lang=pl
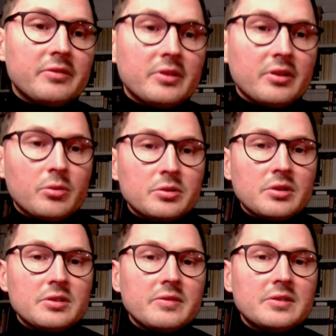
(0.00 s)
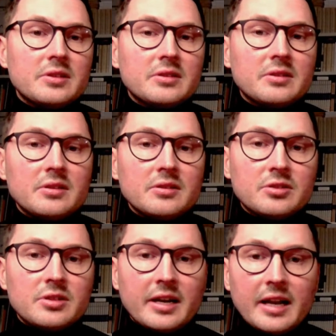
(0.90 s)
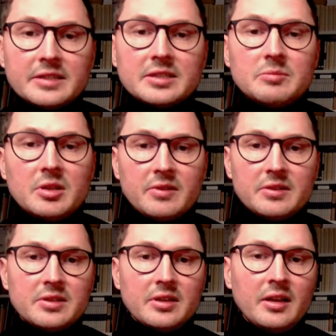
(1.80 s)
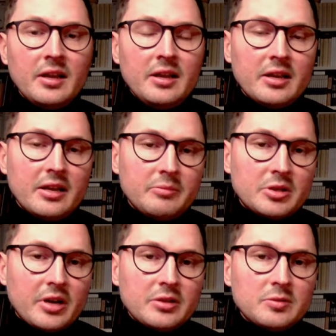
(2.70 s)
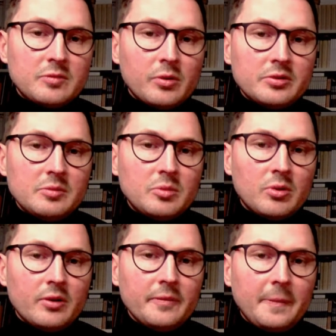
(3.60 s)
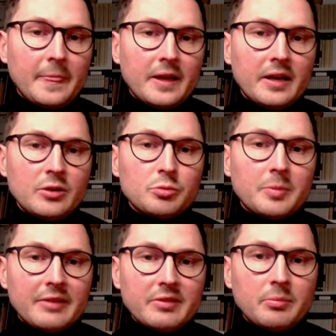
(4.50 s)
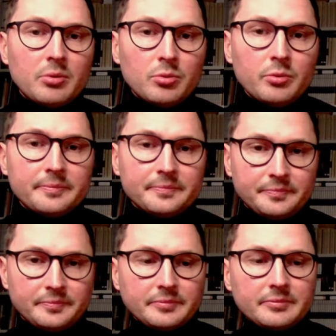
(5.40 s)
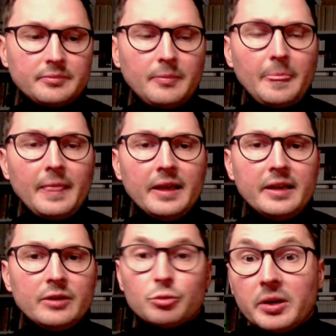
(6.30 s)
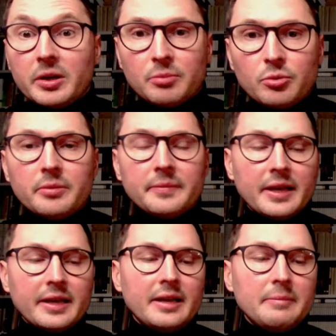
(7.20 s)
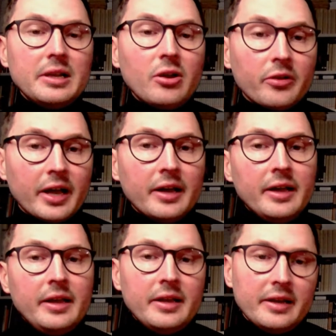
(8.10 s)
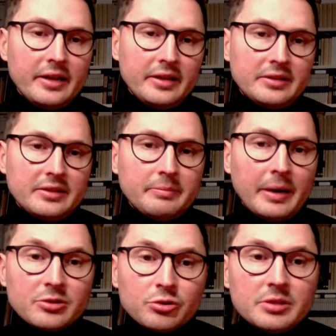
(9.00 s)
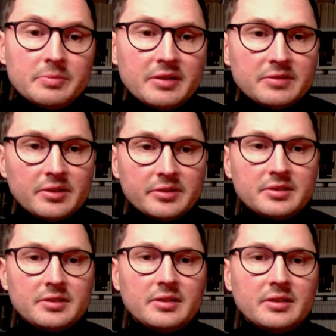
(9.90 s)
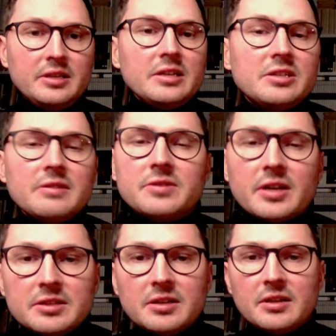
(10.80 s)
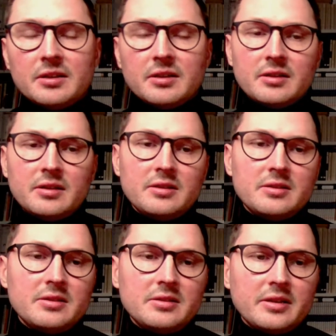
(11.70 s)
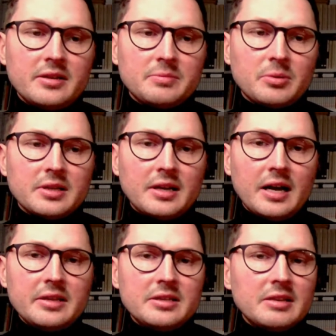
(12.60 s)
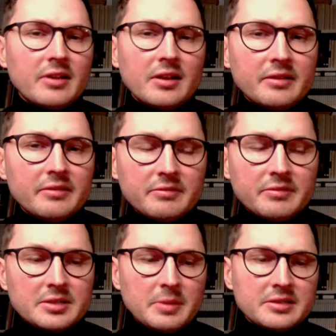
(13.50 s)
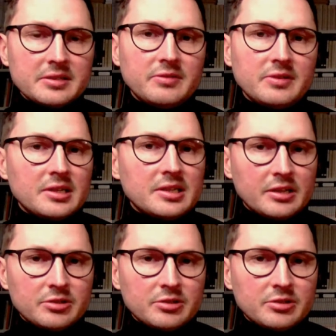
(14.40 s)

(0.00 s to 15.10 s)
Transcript: w roku 1914 mniej więcej mieszkańców Łodzi było już prawie pół, już ponad pół miliona. Bardzo szybki wzrost, nigdzie wcześniej nie spotykany i niewiele jest miejsc na świecie, gdzie